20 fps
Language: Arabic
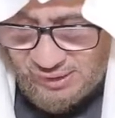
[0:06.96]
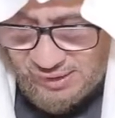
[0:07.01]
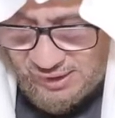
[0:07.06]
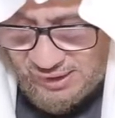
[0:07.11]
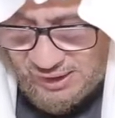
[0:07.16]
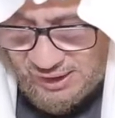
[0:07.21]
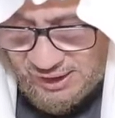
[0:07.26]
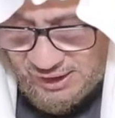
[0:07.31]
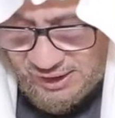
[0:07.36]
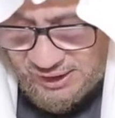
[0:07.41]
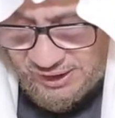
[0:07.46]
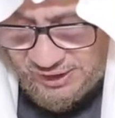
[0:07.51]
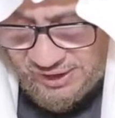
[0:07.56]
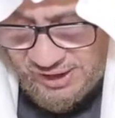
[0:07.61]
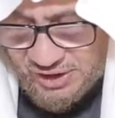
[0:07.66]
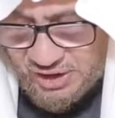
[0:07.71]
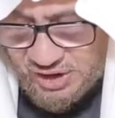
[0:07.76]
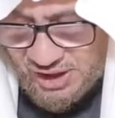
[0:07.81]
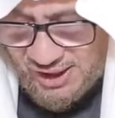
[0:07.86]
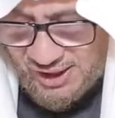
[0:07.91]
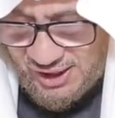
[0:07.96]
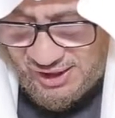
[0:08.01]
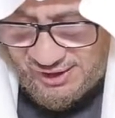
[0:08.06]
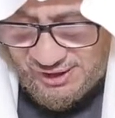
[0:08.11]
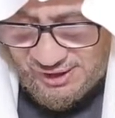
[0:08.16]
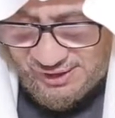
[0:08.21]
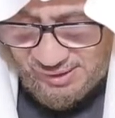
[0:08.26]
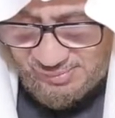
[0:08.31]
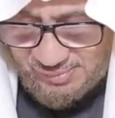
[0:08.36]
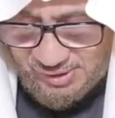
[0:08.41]
فإذا
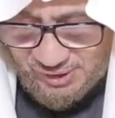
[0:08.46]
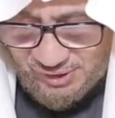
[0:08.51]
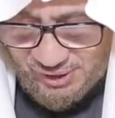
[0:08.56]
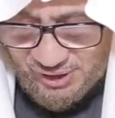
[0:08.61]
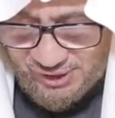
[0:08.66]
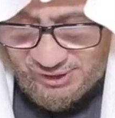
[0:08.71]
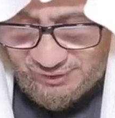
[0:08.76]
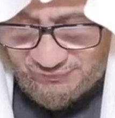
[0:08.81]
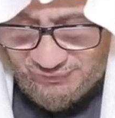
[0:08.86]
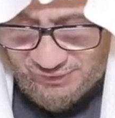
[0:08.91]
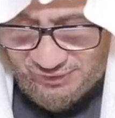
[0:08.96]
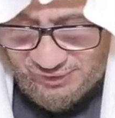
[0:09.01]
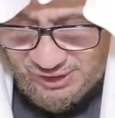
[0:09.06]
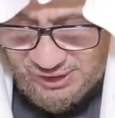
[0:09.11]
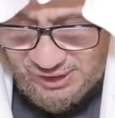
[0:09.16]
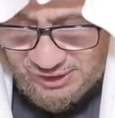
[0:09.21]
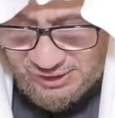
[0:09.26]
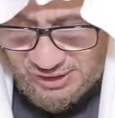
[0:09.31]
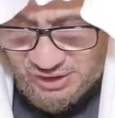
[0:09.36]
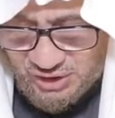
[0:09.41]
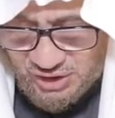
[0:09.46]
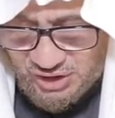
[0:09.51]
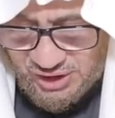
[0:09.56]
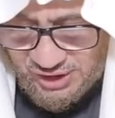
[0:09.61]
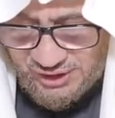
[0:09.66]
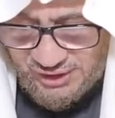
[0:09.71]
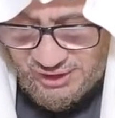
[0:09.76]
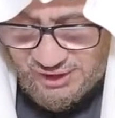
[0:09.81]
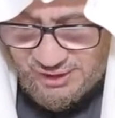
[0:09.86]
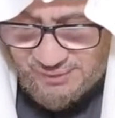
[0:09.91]
جاءنا رمضان فضيلة
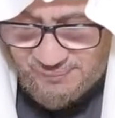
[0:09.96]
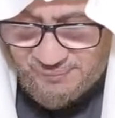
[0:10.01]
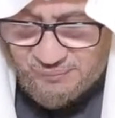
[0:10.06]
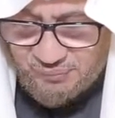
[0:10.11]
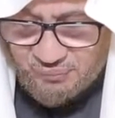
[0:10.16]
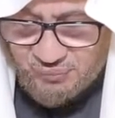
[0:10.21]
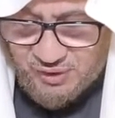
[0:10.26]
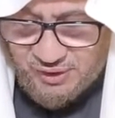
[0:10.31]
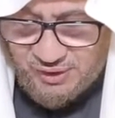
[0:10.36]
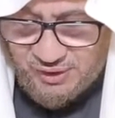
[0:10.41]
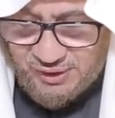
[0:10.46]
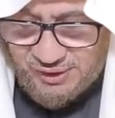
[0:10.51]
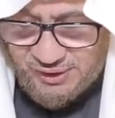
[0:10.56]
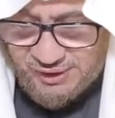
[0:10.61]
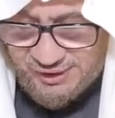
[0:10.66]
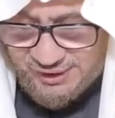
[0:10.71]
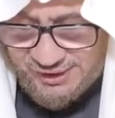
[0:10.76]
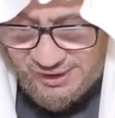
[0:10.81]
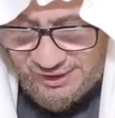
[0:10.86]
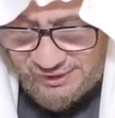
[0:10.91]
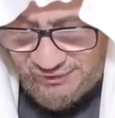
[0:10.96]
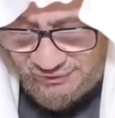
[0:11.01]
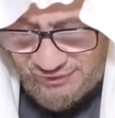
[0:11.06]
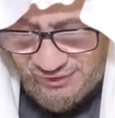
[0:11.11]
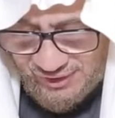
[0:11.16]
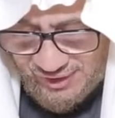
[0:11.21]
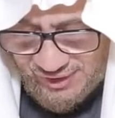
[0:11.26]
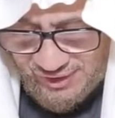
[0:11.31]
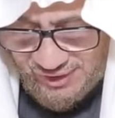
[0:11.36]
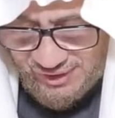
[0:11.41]
الشيخ آه،
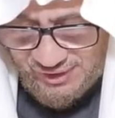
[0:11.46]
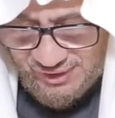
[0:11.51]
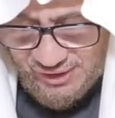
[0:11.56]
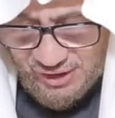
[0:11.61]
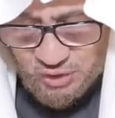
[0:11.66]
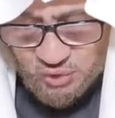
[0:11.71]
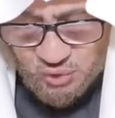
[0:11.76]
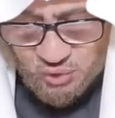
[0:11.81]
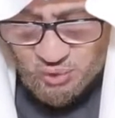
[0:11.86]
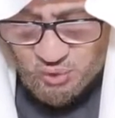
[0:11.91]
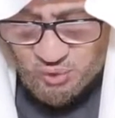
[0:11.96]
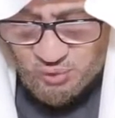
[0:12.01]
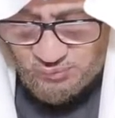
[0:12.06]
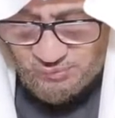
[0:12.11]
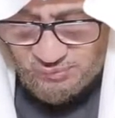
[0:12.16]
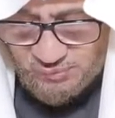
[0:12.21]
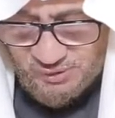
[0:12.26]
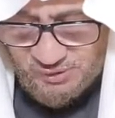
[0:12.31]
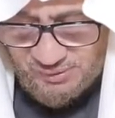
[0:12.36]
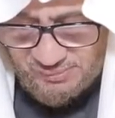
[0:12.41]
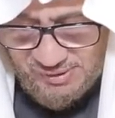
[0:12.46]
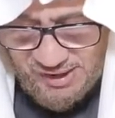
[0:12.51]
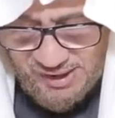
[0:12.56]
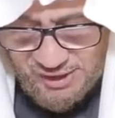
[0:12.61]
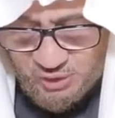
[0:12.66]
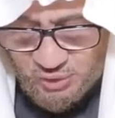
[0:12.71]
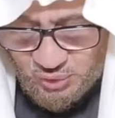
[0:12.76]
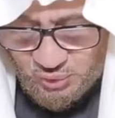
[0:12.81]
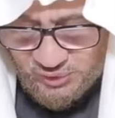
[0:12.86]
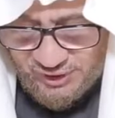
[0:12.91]
كيف نصوم
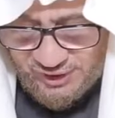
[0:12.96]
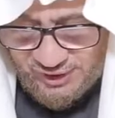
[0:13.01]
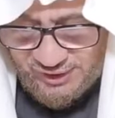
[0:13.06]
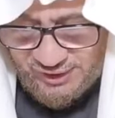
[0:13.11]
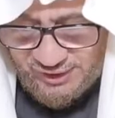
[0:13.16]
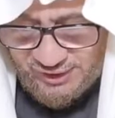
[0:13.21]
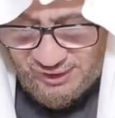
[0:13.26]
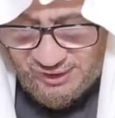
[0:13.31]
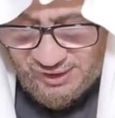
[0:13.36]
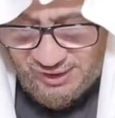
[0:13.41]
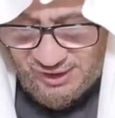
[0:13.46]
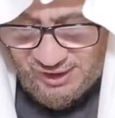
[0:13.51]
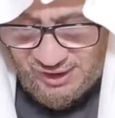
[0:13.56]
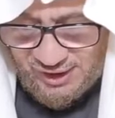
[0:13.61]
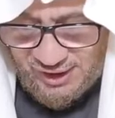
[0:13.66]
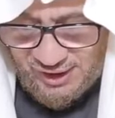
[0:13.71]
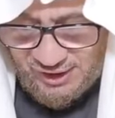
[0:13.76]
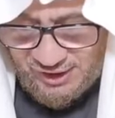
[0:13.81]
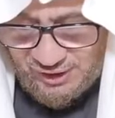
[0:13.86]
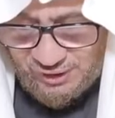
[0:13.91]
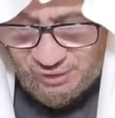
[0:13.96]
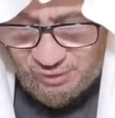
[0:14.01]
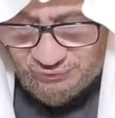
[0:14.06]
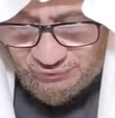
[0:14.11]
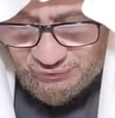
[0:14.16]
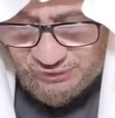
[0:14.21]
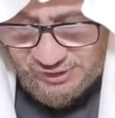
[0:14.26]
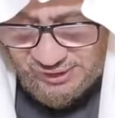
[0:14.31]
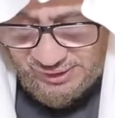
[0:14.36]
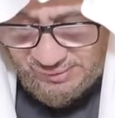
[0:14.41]
مأجورين
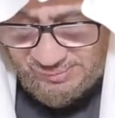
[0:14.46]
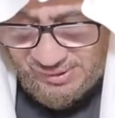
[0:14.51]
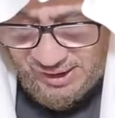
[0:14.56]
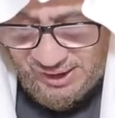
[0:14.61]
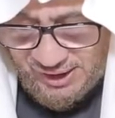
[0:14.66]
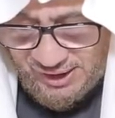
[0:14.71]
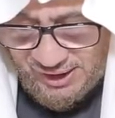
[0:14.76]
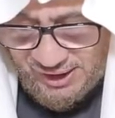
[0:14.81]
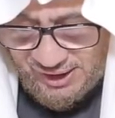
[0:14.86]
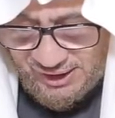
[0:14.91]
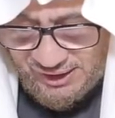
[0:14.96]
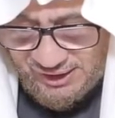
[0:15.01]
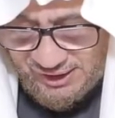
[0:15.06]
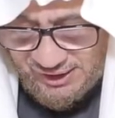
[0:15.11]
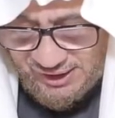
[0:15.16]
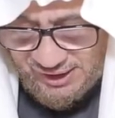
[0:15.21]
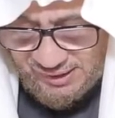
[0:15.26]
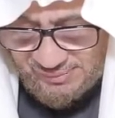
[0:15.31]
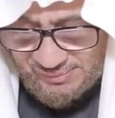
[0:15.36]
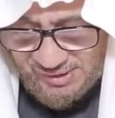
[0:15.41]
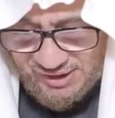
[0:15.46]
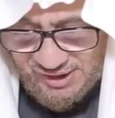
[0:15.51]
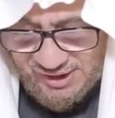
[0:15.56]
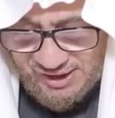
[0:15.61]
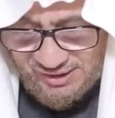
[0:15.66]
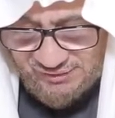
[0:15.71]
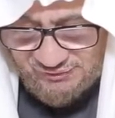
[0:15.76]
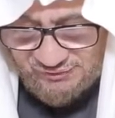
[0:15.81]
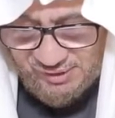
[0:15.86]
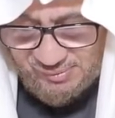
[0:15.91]
هل نفطر مع أهلنا
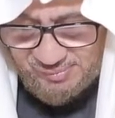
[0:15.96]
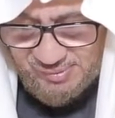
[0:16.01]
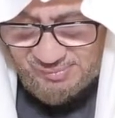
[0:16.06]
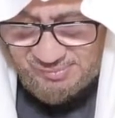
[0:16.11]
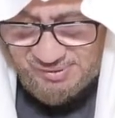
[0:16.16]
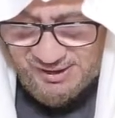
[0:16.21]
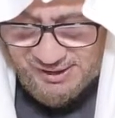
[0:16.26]
مثلا في